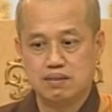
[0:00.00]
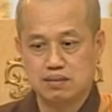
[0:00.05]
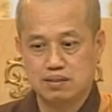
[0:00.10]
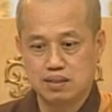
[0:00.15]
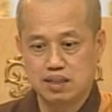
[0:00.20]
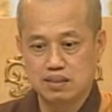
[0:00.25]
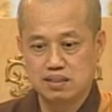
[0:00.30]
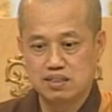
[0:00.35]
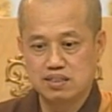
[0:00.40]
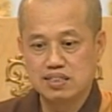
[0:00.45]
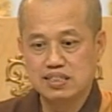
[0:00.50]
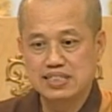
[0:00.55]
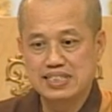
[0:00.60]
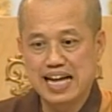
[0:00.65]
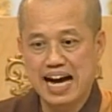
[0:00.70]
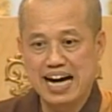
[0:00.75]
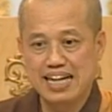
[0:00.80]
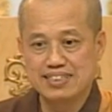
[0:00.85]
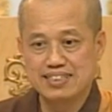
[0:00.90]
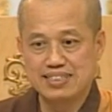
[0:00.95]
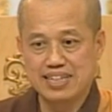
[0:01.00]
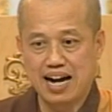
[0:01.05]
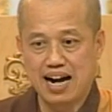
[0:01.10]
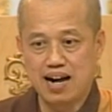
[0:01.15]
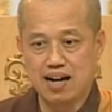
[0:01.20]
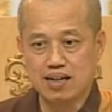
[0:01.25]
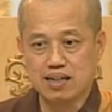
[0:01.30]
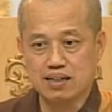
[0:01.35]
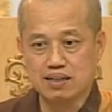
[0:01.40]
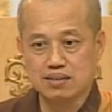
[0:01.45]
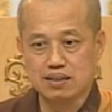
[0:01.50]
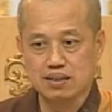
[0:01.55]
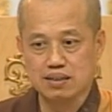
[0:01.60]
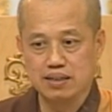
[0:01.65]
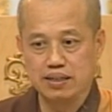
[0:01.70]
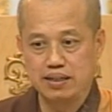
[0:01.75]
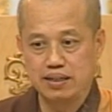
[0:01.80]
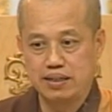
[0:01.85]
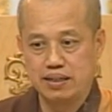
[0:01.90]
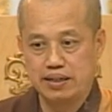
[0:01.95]
这个四大假合的
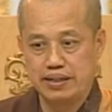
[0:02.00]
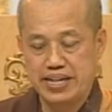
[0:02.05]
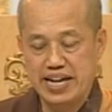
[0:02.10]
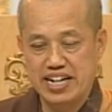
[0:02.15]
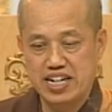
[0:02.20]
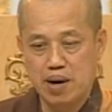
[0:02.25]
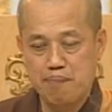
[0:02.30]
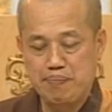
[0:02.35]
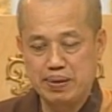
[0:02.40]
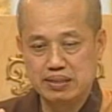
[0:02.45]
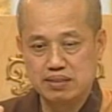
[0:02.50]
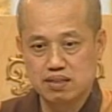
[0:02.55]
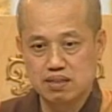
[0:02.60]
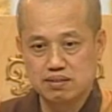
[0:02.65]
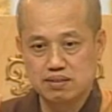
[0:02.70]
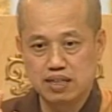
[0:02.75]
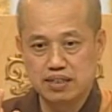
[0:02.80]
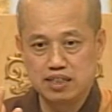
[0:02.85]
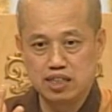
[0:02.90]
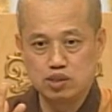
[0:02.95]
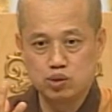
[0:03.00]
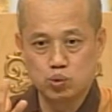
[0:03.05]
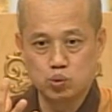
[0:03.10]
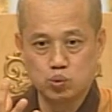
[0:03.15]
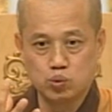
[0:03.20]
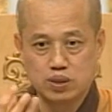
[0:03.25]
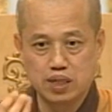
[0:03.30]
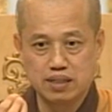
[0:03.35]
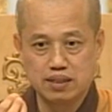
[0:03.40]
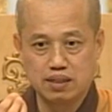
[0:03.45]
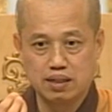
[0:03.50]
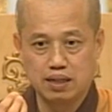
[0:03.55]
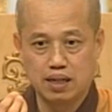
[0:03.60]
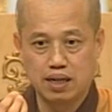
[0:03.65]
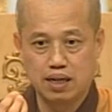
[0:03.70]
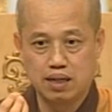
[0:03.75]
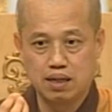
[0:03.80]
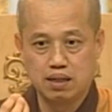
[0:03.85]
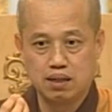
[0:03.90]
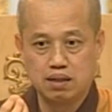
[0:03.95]
呢，眼耳鼻舌身意组成的
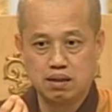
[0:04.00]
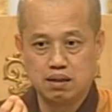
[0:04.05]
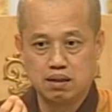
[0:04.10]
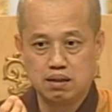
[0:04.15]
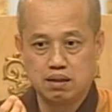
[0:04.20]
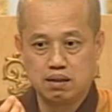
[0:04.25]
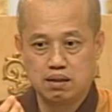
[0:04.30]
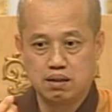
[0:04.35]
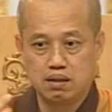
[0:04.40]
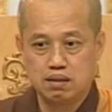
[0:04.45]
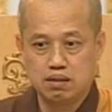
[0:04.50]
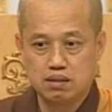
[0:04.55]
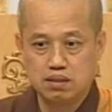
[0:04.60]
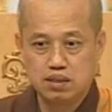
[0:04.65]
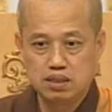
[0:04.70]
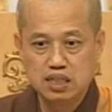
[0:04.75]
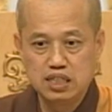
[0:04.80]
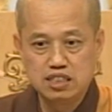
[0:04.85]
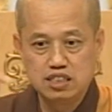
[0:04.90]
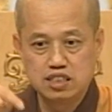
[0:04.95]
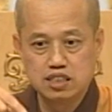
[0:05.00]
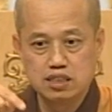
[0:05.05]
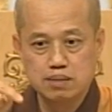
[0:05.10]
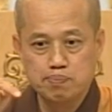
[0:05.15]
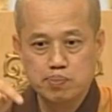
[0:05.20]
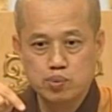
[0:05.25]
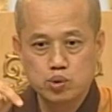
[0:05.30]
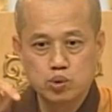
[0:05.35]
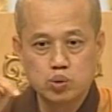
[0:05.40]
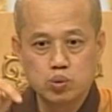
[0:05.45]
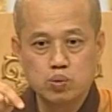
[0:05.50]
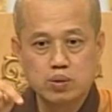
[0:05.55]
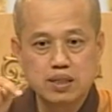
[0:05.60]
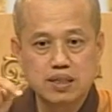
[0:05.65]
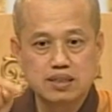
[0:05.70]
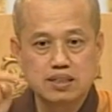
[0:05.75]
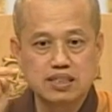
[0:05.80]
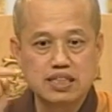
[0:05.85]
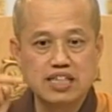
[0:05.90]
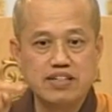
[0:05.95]
呢，你指不出一
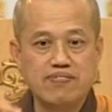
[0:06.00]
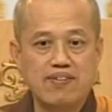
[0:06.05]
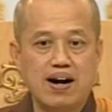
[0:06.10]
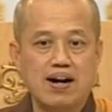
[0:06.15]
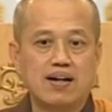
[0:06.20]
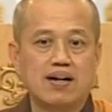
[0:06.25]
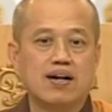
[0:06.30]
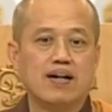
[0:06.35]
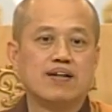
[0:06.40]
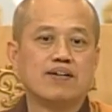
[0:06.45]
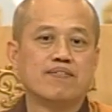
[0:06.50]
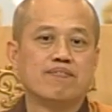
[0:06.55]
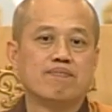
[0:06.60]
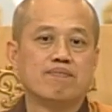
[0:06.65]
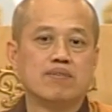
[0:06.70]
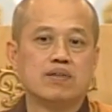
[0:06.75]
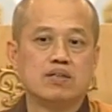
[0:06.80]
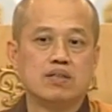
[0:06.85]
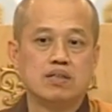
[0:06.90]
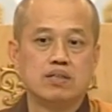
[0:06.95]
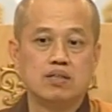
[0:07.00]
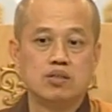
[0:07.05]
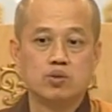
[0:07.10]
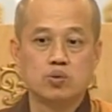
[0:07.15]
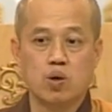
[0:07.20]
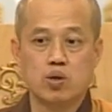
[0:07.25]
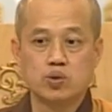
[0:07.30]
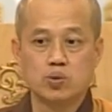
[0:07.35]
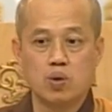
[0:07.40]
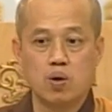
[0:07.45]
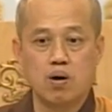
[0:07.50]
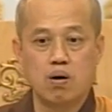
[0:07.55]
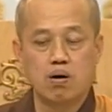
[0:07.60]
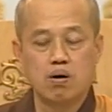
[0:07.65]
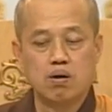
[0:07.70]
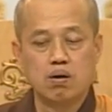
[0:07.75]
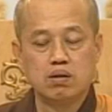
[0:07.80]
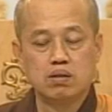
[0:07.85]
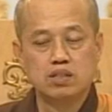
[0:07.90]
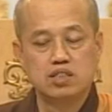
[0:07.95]
个地方啊。你如果说
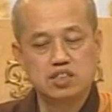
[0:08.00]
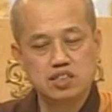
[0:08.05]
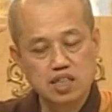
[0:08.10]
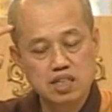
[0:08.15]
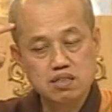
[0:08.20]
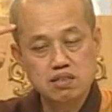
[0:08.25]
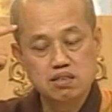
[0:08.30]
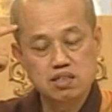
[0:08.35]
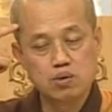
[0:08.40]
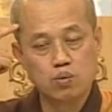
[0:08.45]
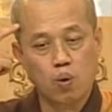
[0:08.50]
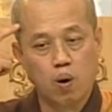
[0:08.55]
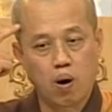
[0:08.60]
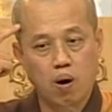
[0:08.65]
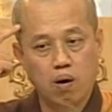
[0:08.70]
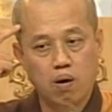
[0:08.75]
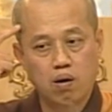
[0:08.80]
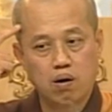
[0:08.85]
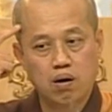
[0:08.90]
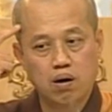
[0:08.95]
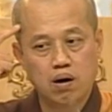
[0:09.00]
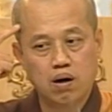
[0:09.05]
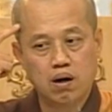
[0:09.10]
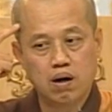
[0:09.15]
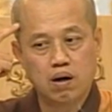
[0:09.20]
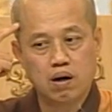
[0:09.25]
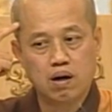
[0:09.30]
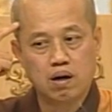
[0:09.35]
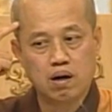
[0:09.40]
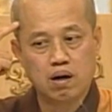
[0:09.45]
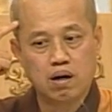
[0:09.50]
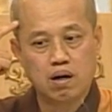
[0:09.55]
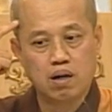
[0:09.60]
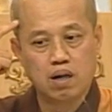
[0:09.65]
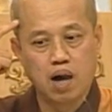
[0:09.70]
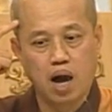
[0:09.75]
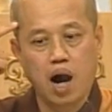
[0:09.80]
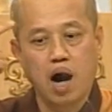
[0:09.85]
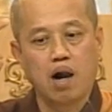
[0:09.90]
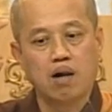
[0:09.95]
心是我，
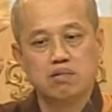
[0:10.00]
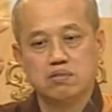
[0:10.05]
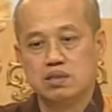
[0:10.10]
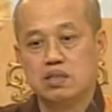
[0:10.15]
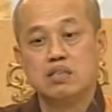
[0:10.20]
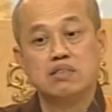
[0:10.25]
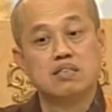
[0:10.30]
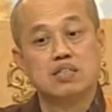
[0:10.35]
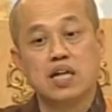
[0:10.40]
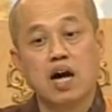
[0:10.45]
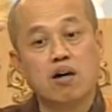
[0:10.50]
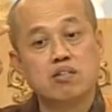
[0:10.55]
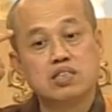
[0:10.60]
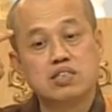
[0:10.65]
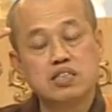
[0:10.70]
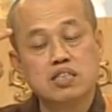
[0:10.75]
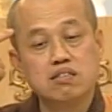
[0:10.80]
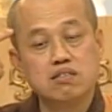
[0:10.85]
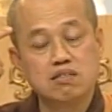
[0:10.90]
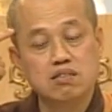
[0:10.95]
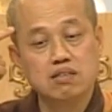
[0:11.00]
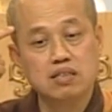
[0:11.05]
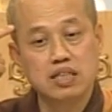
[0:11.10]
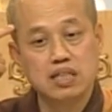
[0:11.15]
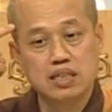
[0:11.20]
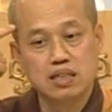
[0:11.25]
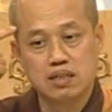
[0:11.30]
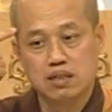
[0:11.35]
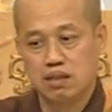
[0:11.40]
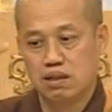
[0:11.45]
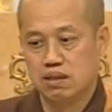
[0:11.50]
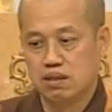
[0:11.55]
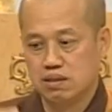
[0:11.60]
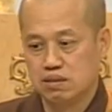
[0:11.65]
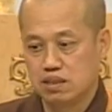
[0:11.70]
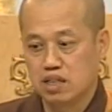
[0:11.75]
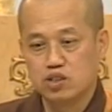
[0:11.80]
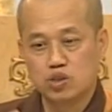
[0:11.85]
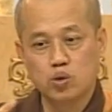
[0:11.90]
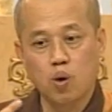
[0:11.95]
好，你只要心是你，
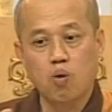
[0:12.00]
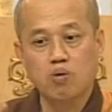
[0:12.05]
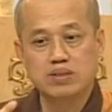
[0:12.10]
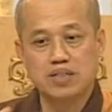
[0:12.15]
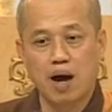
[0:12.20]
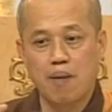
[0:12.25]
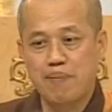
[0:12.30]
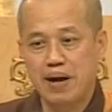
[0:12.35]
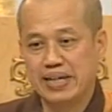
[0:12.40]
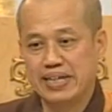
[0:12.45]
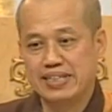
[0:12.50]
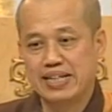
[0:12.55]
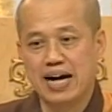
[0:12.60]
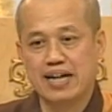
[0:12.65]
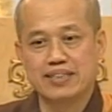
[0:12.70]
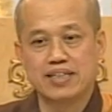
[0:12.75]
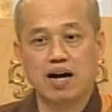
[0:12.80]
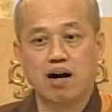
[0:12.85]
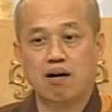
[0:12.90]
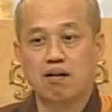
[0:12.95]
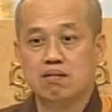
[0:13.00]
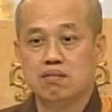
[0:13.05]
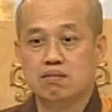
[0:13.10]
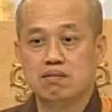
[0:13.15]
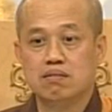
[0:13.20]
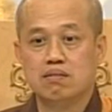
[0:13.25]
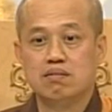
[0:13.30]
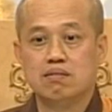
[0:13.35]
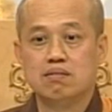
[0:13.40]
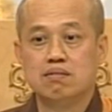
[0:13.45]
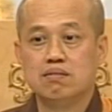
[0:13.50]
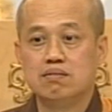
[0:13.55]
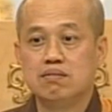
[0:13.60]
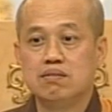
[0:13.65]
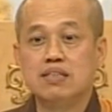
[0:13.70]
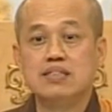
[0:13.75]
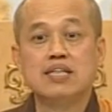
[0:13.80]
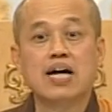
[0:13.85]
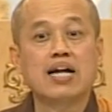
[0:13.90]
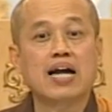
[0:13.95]
这个手脚把你拿掉。
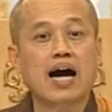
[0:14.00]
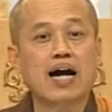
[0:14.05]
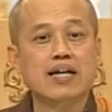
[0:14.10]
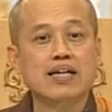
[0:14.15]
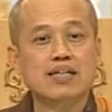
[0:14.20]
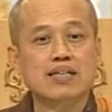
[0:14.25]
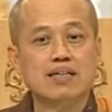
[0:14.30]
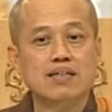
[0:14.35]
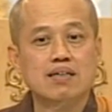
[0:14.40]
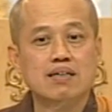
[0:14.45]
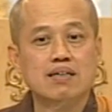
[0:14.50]
你在哪里？